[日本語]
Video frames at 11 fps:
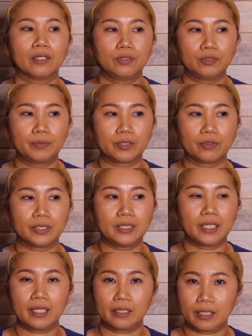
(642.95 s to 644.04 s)
車の
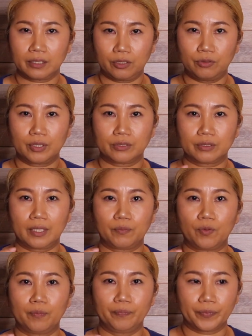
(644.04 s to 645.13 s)
イリゲーターっていうやつが
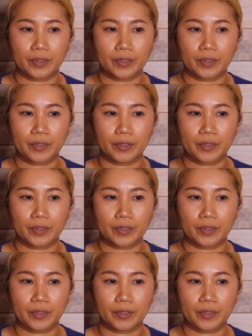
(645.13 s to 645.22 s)
も